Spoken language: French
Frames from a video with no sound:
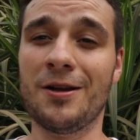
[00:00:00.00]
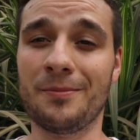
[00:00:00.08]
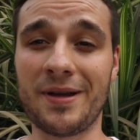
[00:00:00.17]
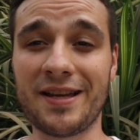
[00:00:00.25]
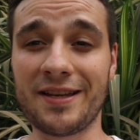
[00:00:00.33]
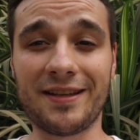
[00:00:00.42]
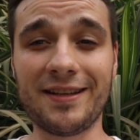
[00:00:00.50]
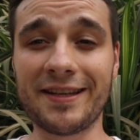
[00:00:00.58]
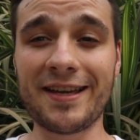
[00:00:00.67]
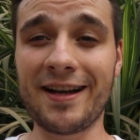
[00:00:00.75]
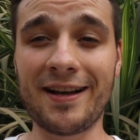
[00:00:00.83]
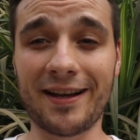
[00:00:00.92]
Mais les
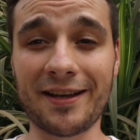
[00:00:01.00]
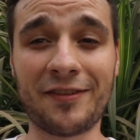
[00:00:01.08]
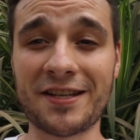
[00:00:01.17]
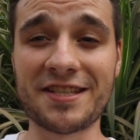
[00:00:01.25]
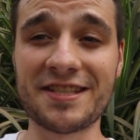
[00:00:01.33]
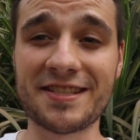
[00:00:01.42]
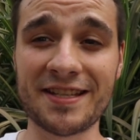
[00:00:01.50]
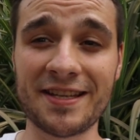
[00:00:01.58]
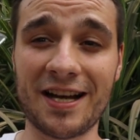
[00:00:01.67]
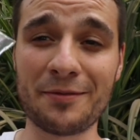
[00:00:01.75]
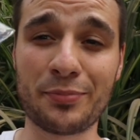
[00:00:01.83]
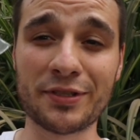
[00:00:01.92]
gars, réfléchissez,
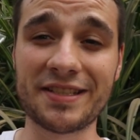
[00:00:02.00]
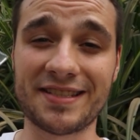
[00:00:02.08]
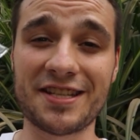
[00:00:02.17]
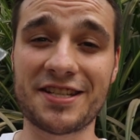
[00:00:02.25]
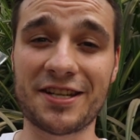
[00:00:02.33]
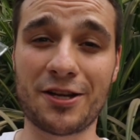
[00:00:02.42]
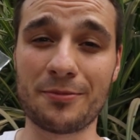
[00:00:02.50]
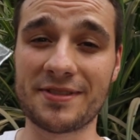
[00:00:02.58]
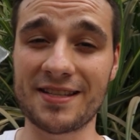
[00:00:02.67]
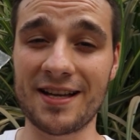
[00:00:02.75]
un petit sachet comme